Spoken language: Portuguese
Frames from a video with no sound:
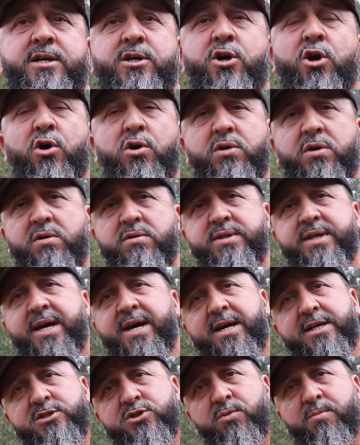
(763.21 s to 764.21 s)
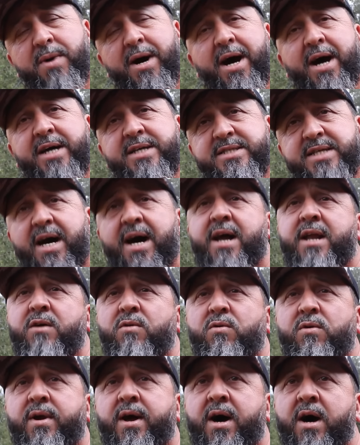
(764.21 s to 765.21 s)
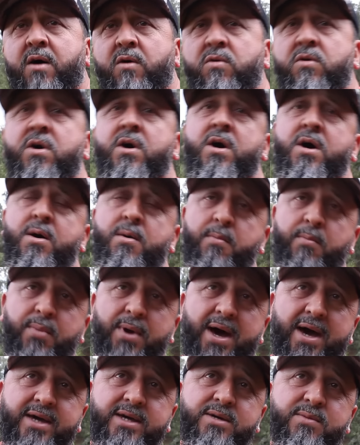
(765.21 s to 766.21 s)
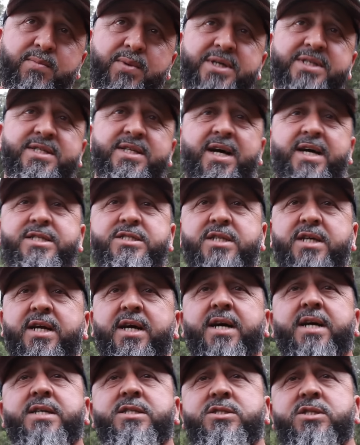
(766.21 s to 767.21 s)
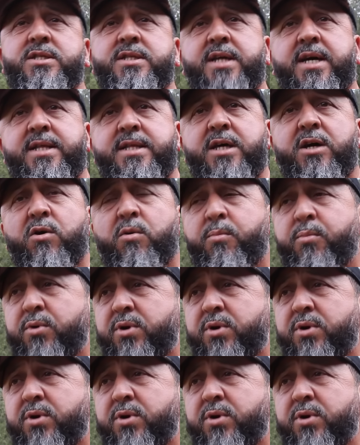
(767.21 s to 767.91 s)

Eu não deixo mais a área rural para ir para a cidade grande, Com entendeu? Certeza.